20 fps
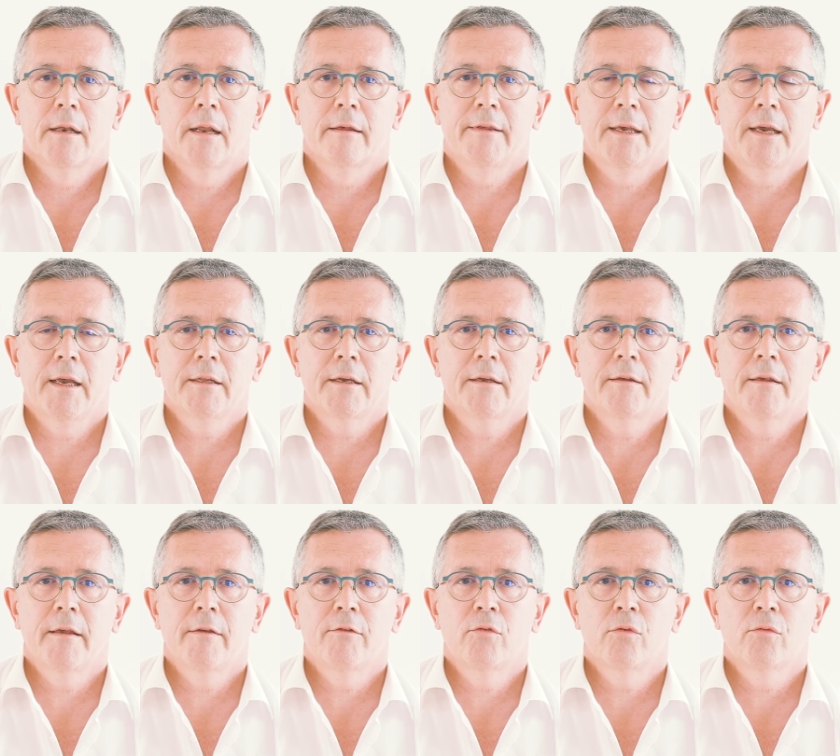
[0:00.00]
La
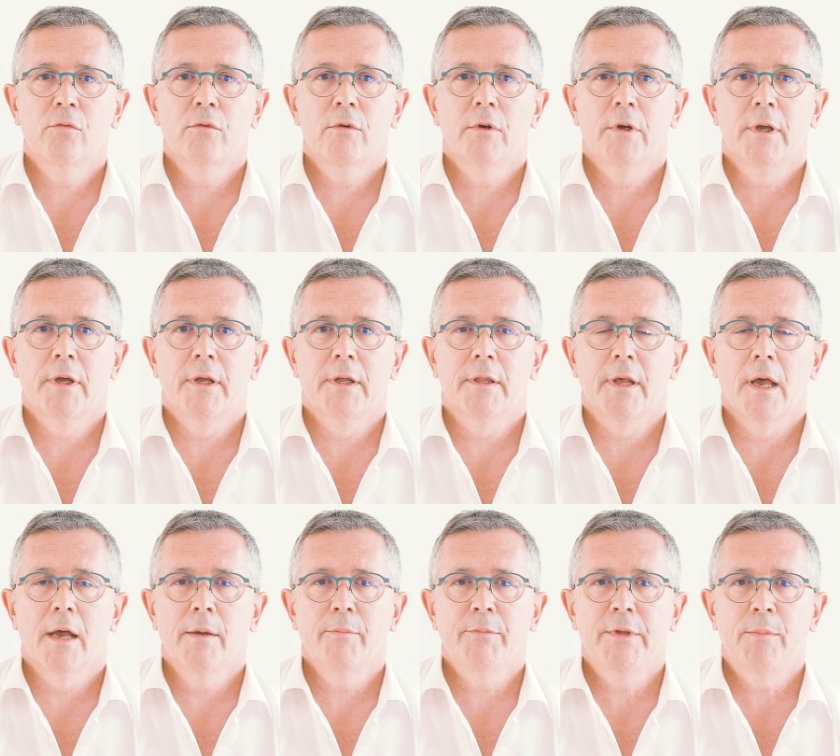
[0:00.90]
cicatrisation
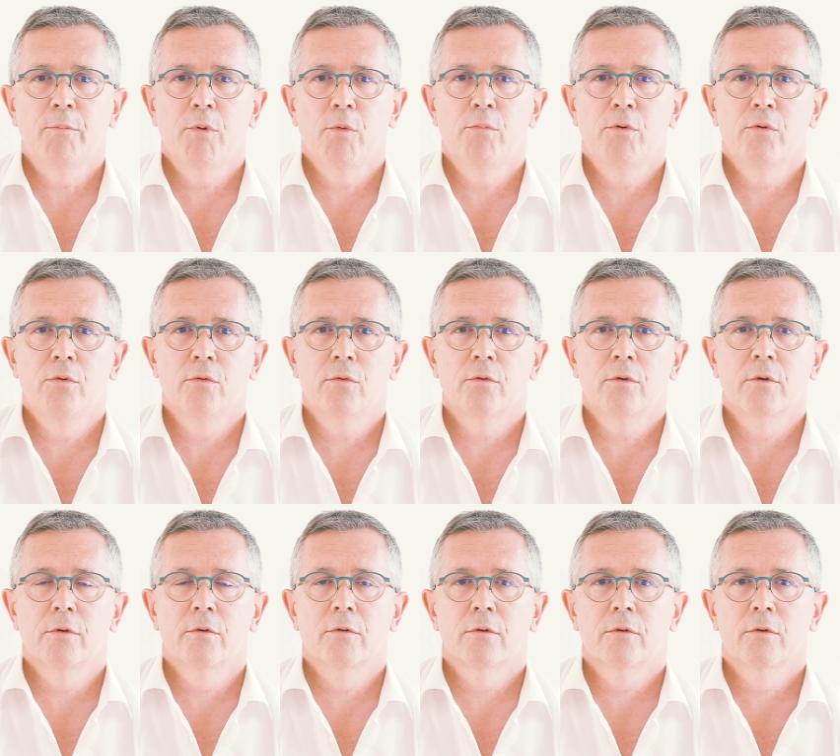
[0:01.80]
est un petit peu plus
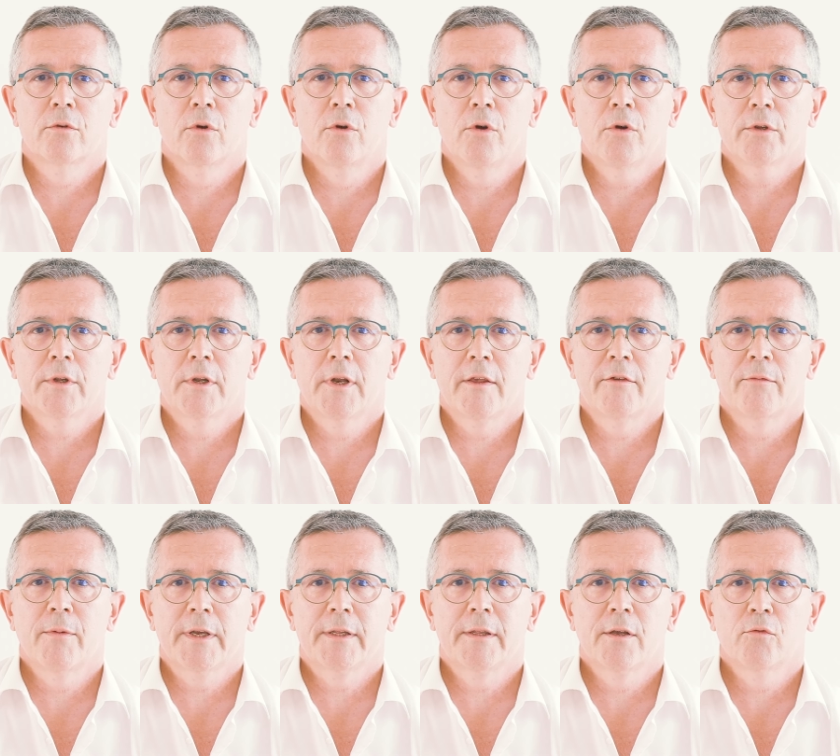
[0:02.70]
longue que lors de la
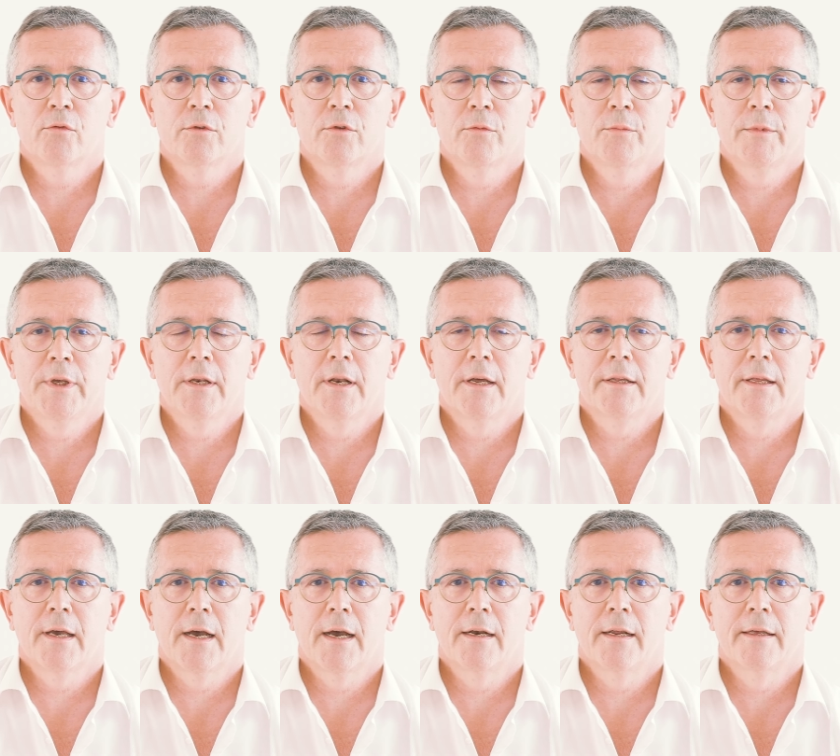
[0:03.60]
sphinctérotomie
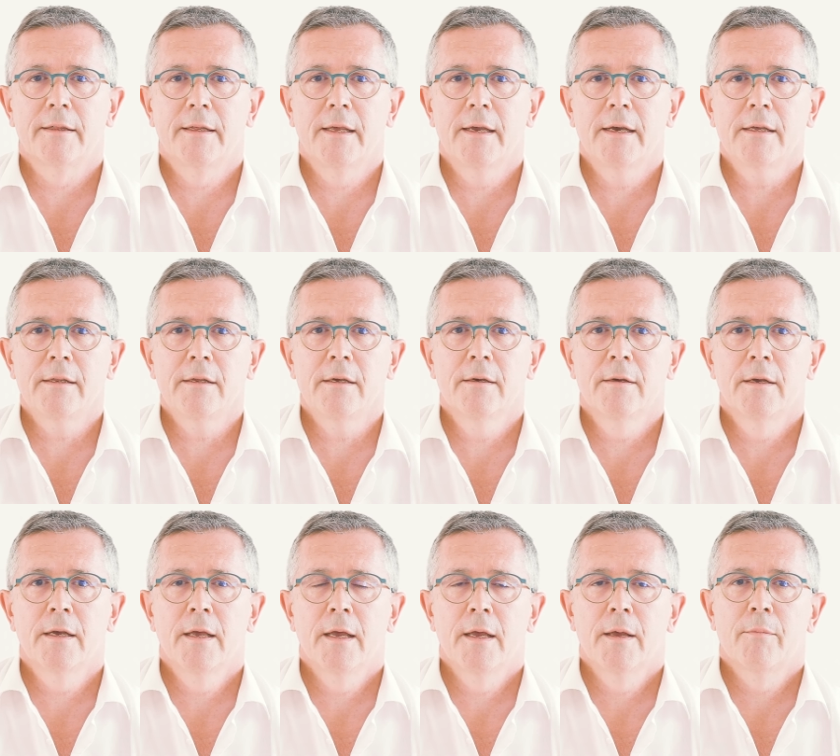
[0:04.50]
latérale interne,
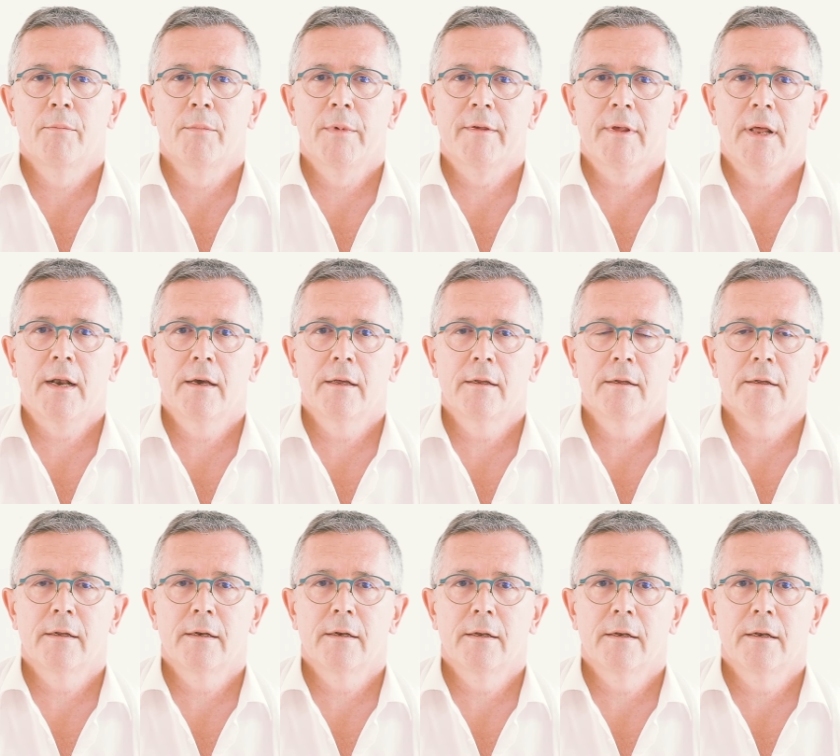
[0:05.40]
mais elle
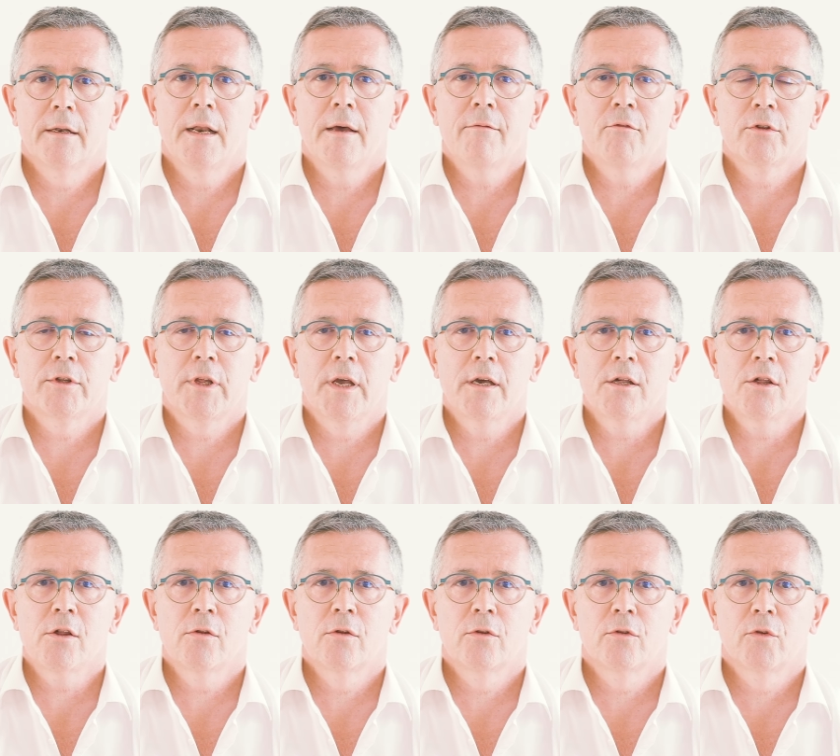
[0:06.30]
a
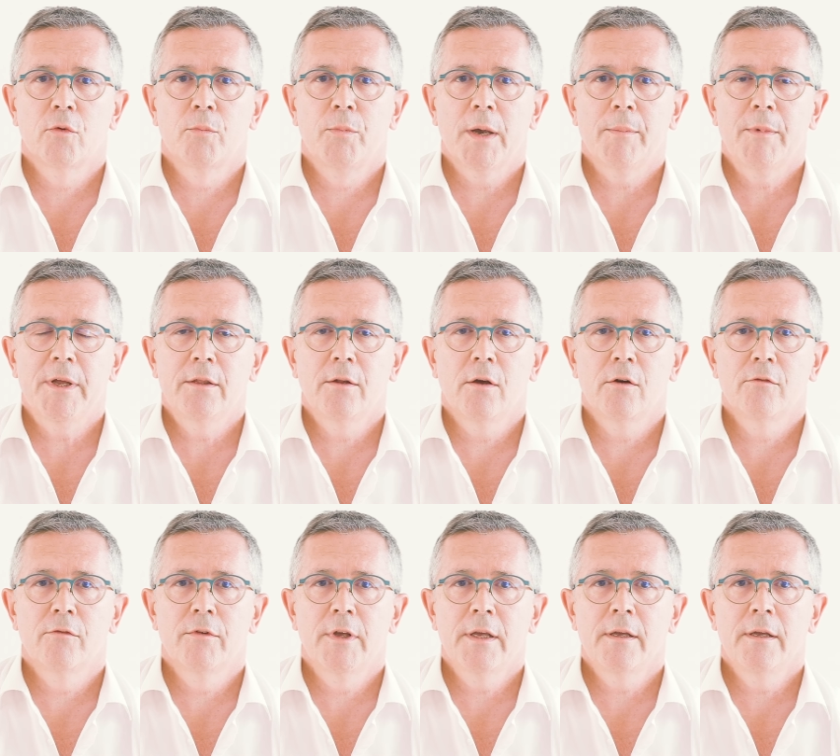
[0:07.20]
l'avantage de permettre
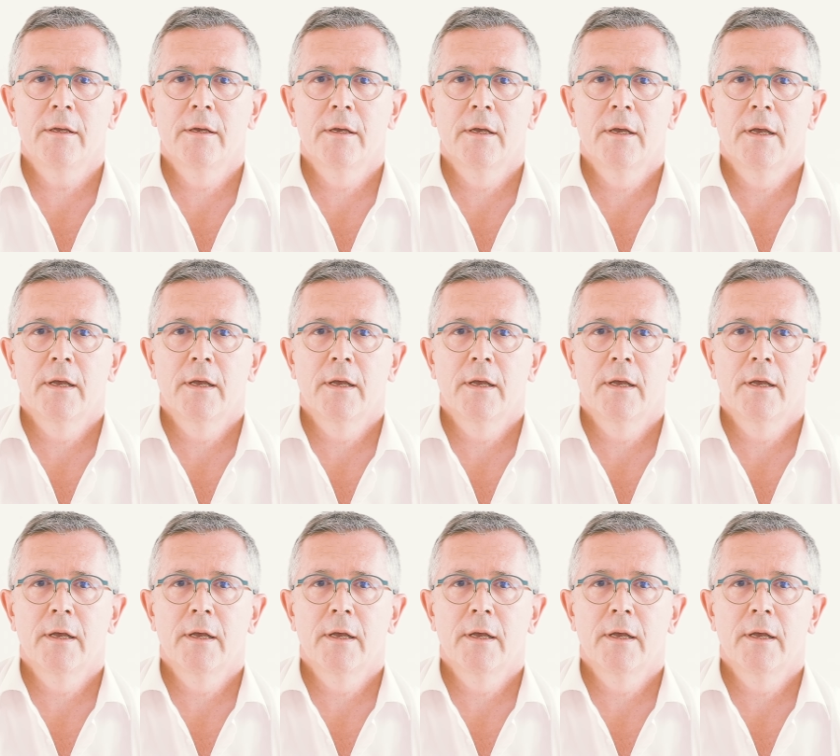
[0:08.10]
d'enlever